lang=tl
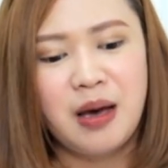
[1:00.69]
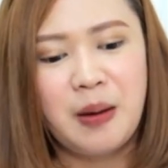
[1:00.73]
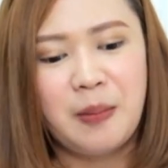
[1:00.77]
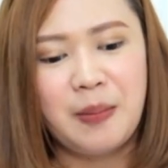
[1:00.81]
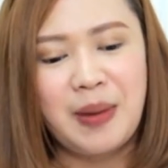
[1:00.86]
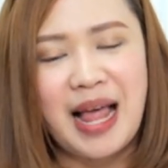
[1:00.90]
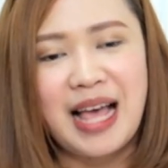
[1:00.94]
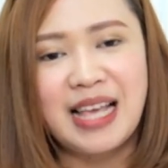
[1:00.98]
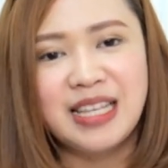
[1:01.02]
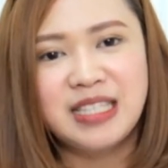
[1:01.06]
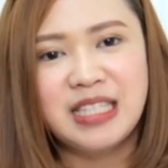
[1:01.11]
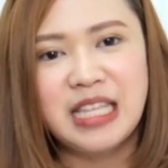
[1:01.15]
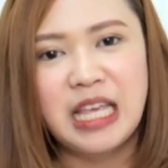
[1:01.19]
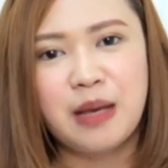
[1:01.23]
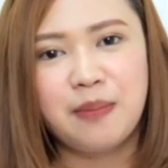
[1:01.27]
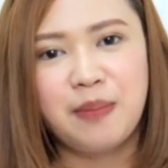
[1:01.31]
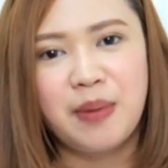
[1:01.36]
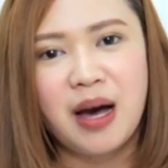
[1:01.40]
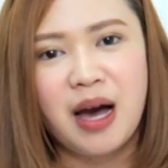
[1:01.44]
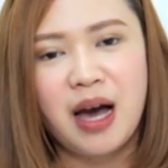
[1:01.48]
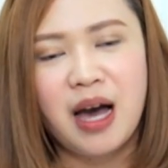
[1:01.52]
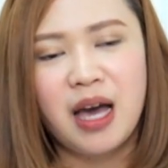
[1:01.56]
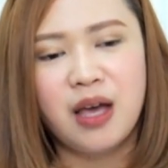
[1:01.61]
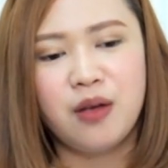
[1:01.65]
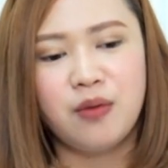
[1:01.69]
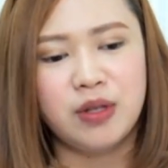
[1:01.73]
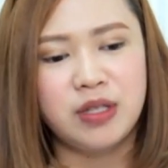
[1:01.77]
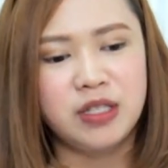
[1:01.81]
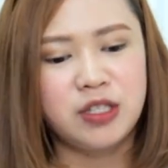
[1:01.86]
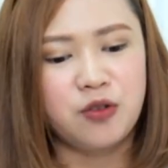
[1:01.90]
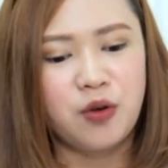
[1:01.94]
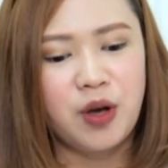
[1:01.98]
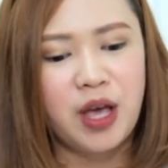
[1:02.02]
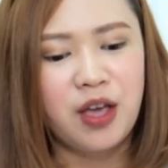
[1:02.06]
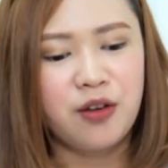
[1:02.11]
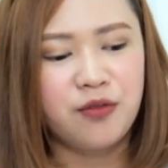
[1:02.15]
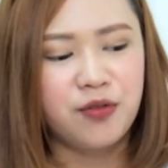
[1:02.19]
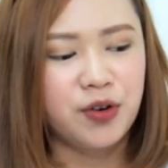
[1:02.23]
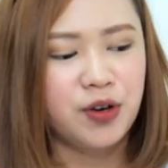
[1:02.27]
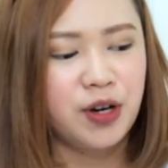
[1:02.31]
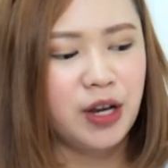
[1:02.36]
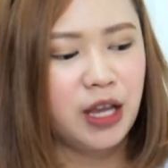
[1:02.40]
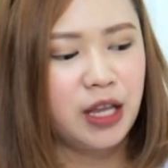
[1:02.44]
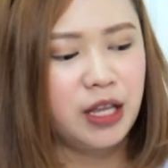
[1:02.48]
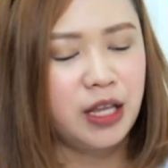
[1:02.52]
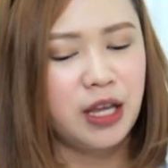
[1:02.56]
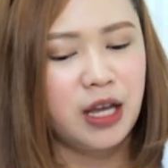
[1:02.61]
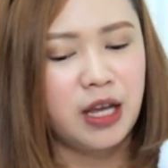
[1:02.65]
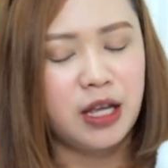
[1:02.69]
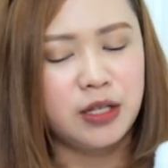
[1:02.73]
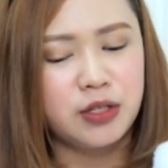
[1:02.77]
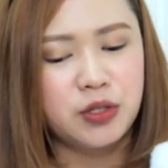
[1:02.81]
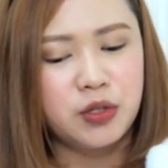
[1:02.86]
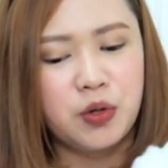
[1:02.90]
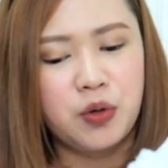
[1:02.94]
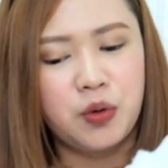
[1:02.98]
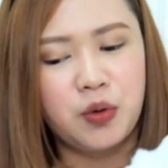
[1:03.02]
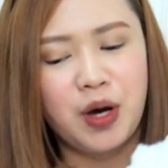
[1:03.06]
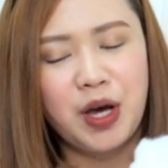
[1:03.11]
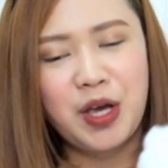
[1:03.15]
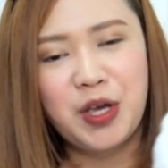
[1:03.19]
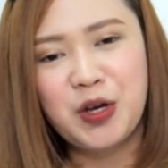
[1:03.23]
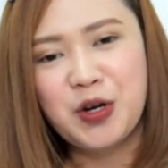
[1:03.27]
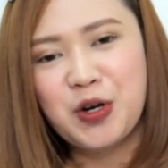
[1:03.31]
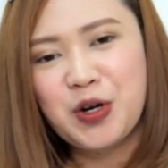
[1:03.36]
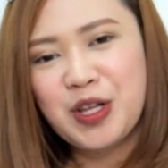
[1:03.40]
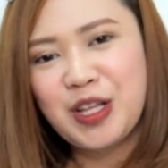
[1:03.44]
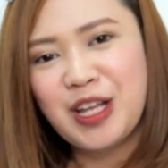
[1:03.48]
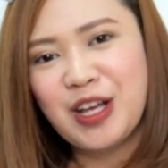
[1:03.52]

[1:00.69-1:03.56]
plastic pa, whatsoever, ganyan. So, ngayon,